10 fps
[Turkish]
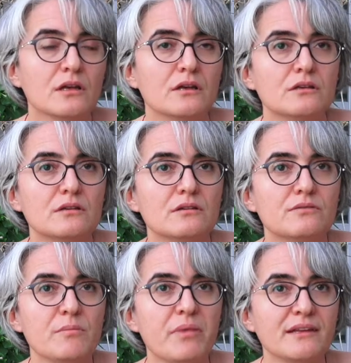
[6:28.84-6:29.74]
Ee,
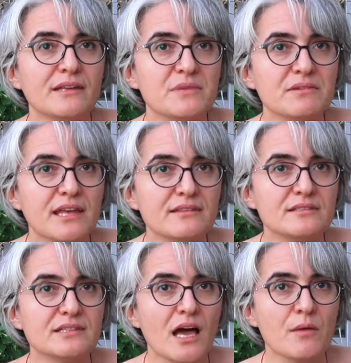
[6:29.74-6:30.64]
ve pandeminin
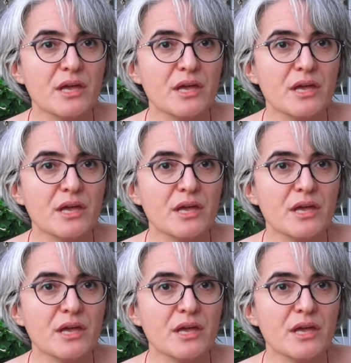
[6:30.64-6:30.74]
getirdiği hem